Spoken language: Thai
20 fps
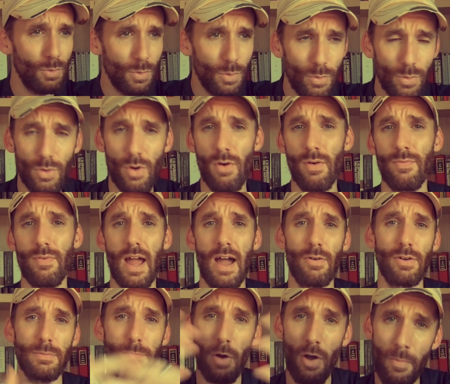ลูกๆของเราห
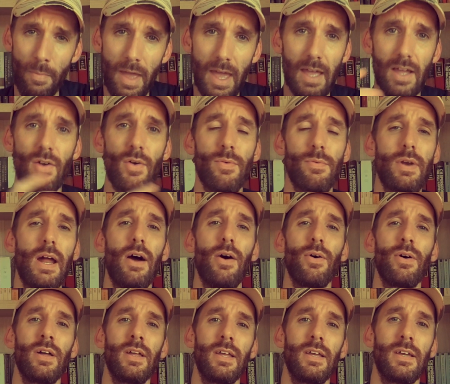รือพ่อแม่ของเรา
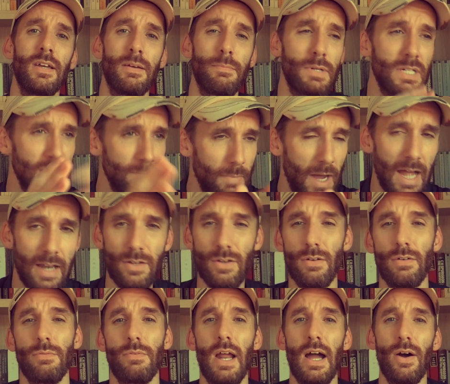เพื่อนบ้านข
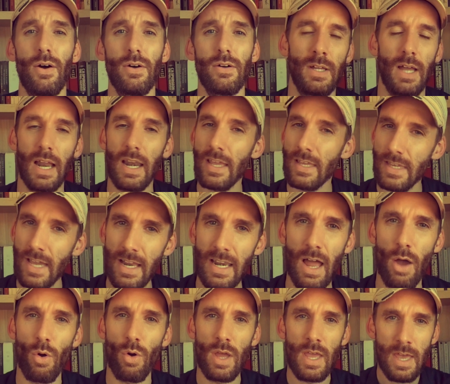องเรา อะไรเงี้ย
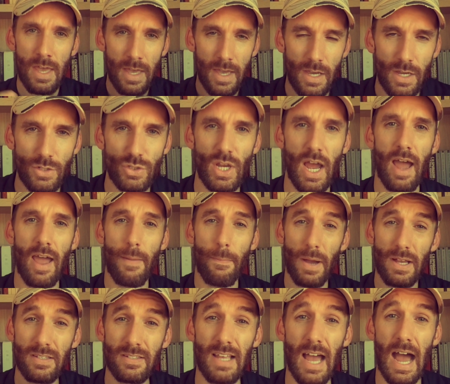เราใช้
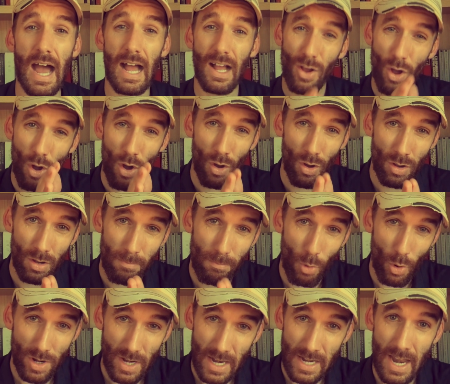ภาษาของบ
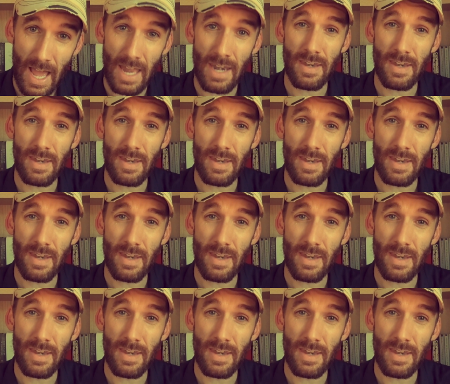ทนั้